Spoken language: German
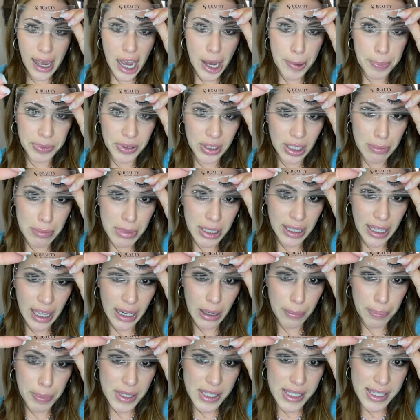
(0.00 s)
habt, dann mit
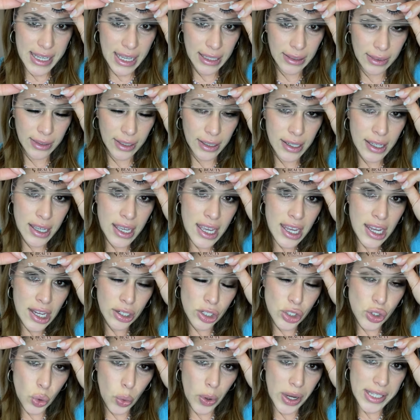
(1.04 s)
einer Pinzette
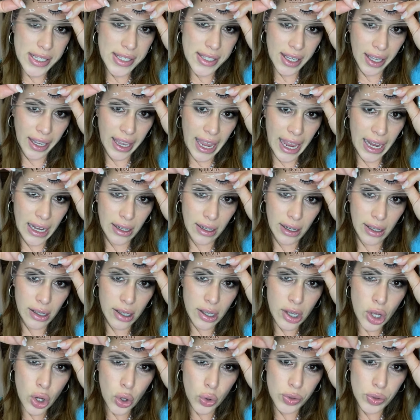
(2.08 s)
das äußere Ende
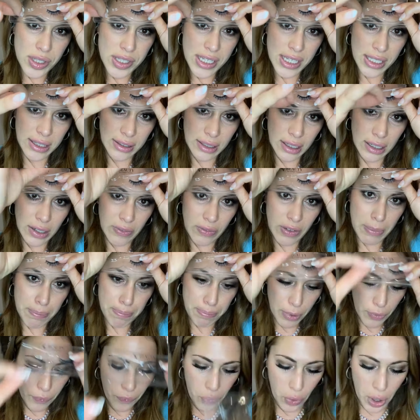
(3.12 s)
und zieht dann die
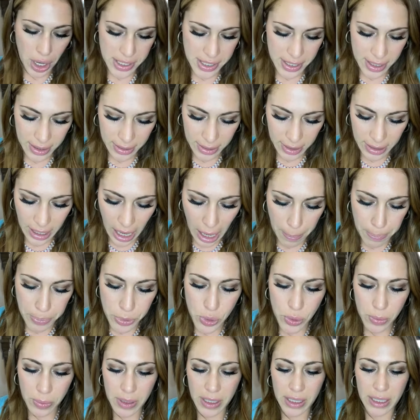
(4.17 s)
Wimper vorsichtig ab,
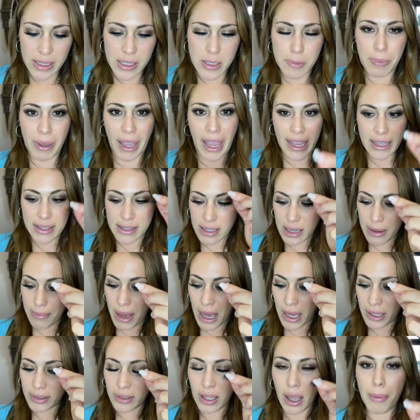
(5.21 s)
so wie ich es bereits
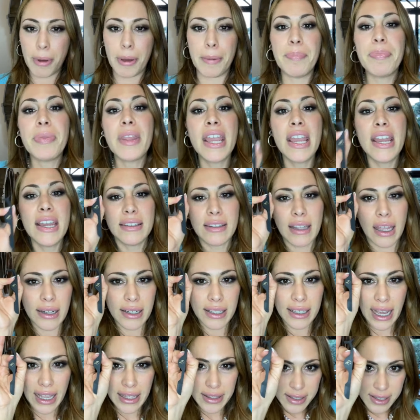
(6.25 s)
gemacht habe.
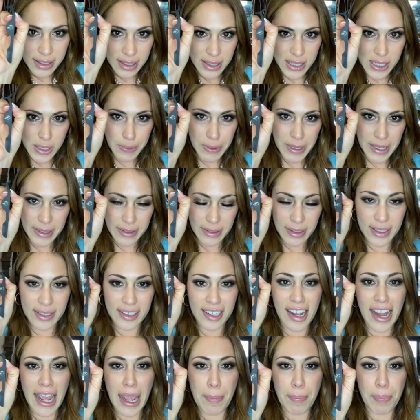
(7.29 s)
Dann ganz, ganz wichtig,
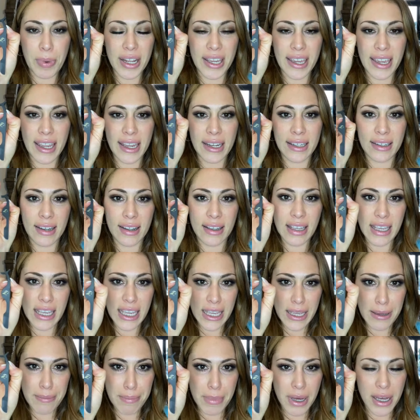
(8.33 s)
den Applicator
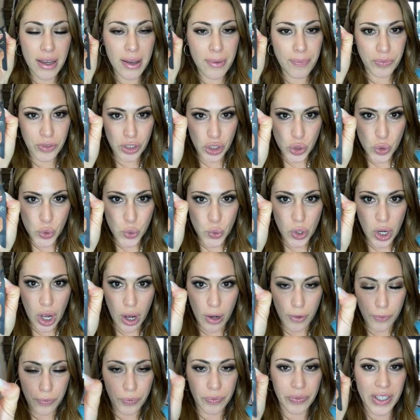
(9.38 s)
immer dazu
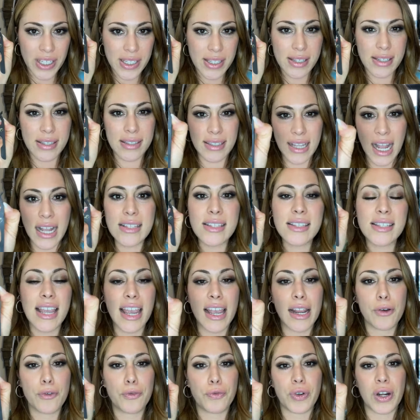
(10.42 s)
kaufen. Das ist das
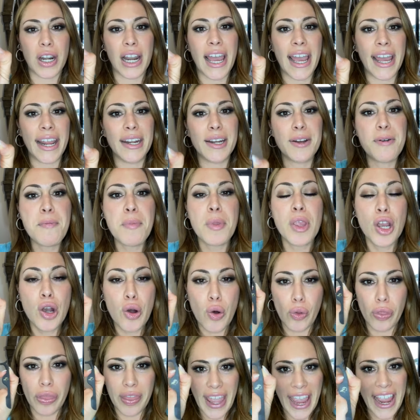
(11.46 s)
Helferlein.
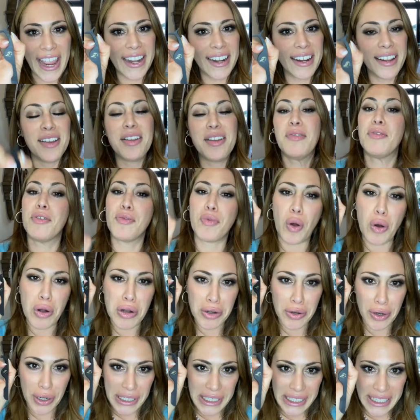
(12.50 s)
Und nein, wir wollen
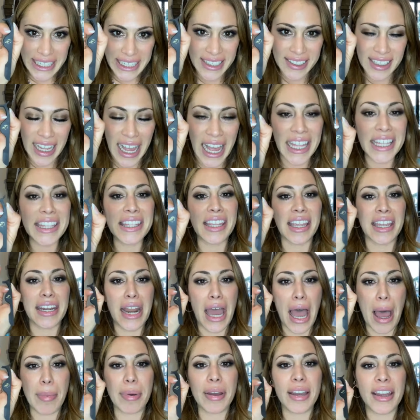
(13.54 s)
ihn euch nicht andrehen,
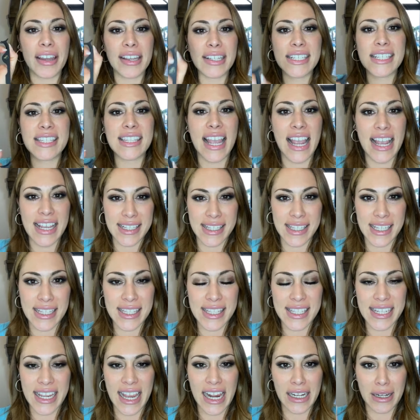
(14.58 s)
aber er ist
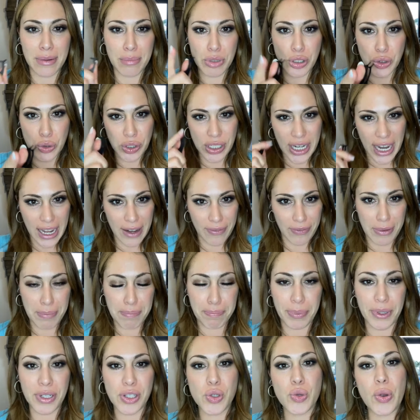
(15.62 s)
essentiell, damit du deine
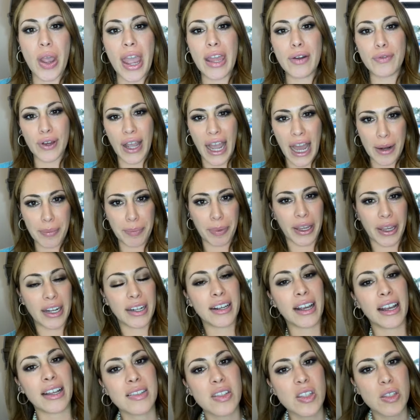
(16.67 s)
Wimpern so einfach anbringen
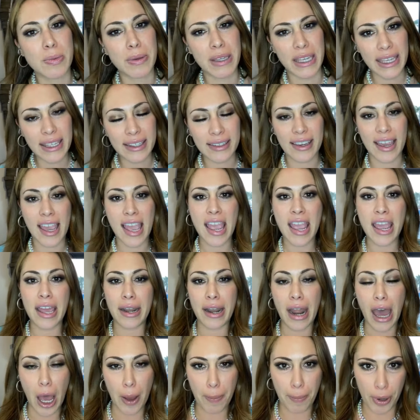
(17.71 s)
kannst wie ich
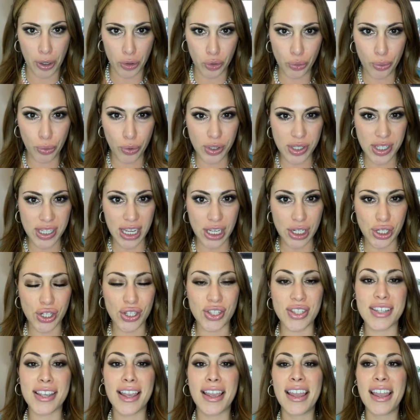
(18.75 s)
nach ein paar
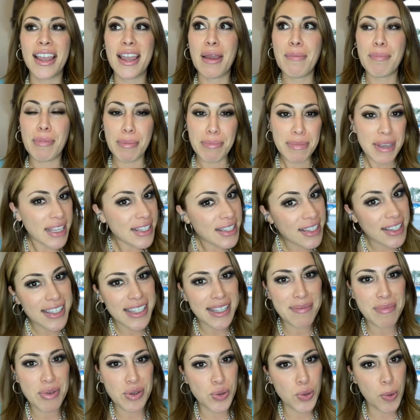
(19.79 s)
Übungssessions. Bei mir sieht es
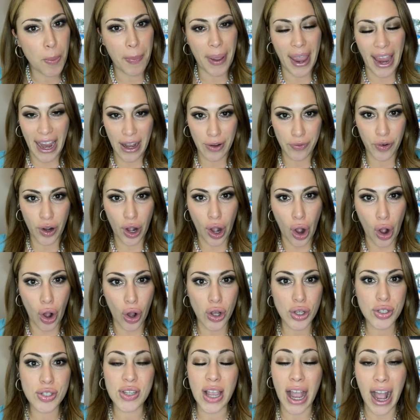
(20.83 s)
immer super einfach
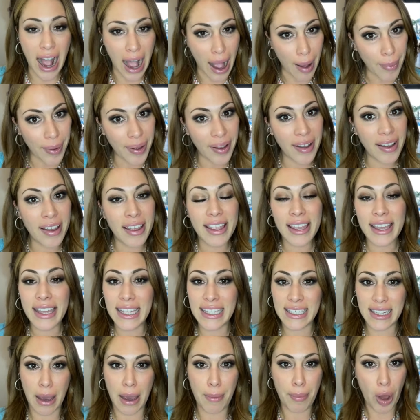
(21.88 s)
aus, aber
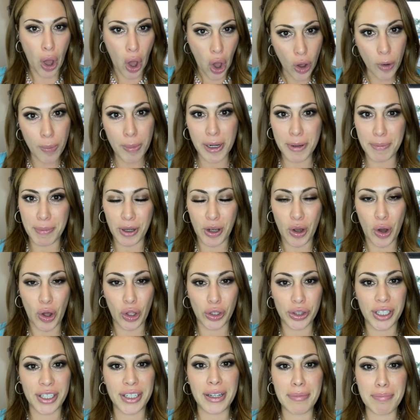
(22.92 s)
ich habe auch mal
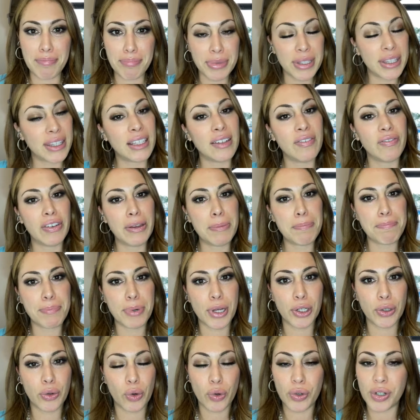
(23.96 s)
begonnen mit den
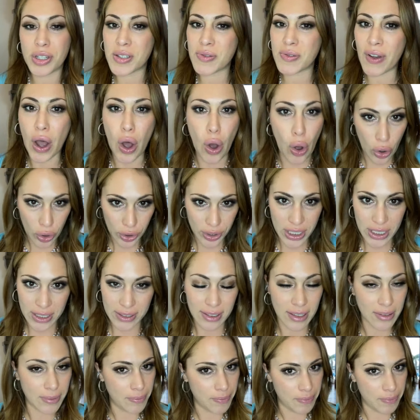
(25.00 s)
Wimpern und es war auch nicht